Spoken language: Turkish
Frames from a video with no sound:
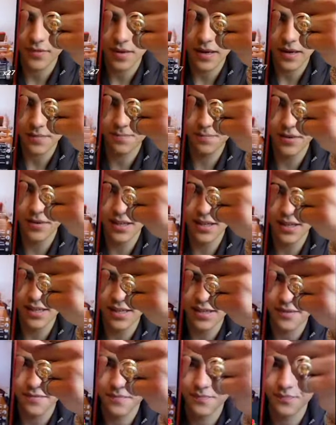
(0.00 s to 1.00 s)
Bak
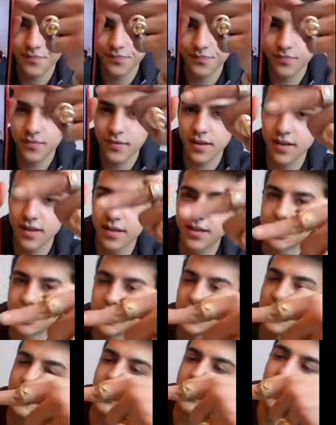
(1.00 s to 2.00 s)
1,
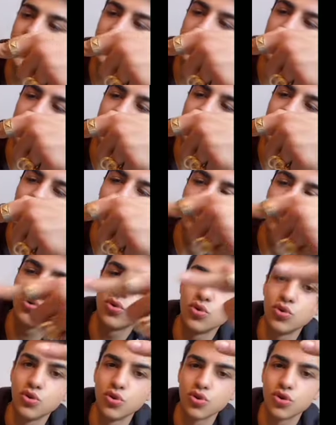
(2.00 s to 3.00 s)
2,
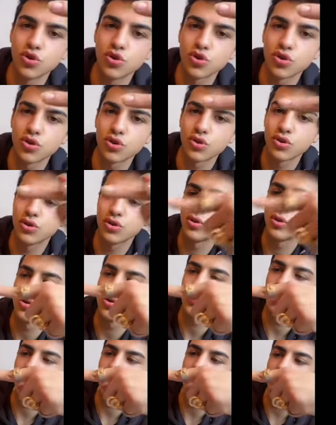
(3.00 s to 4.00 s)
3,
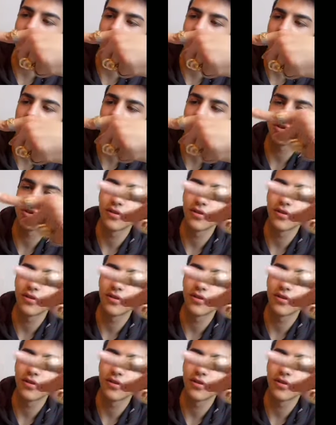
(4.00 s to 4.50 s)
4,